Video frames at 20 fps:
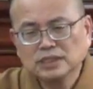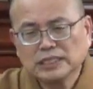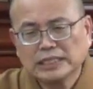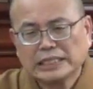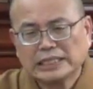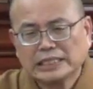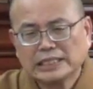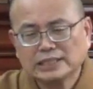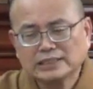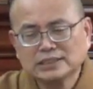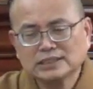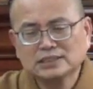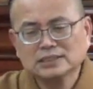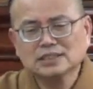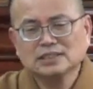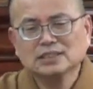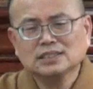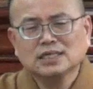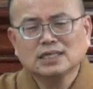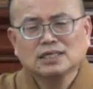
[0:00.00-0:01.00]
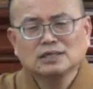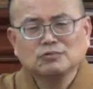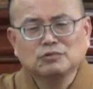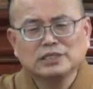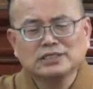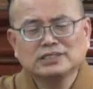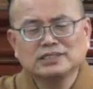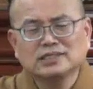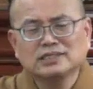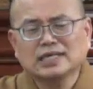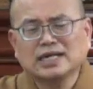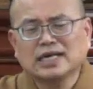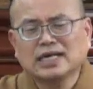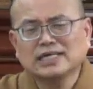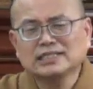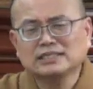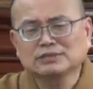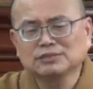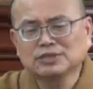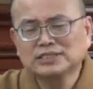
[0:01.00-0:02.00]
啊，就是鬼神
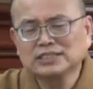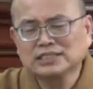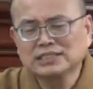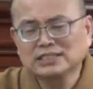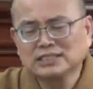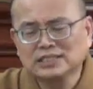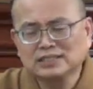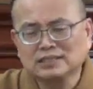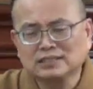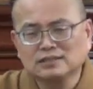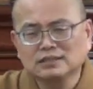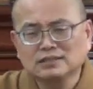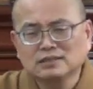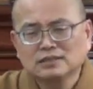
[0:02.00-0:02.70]
啊什么这一些的。